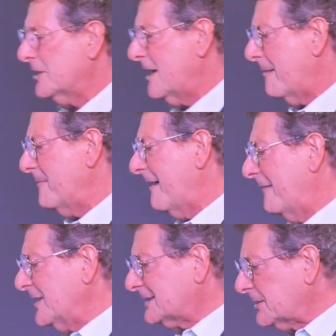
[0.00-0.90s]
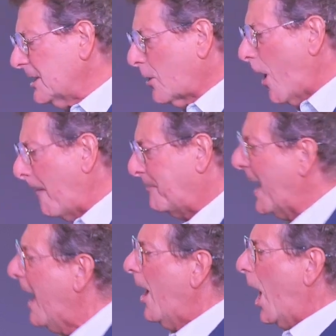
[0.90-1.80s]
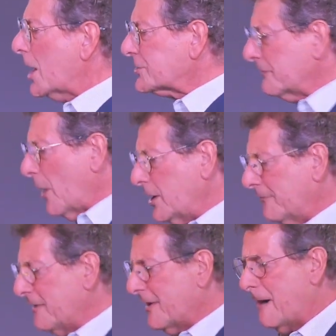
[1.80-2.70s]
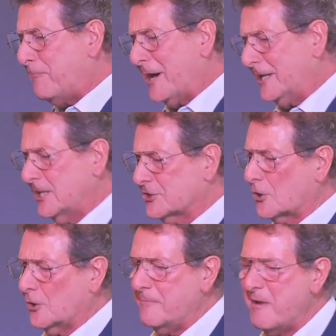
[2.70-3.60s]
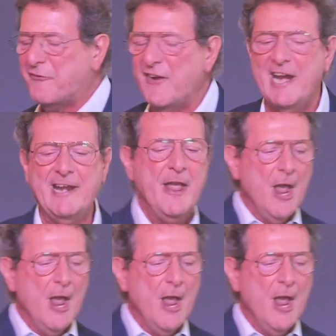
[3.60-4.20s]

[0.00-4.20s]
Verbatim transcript: nella mia vita di coppia, oggi voglio vivere il paradiso con i miei figli,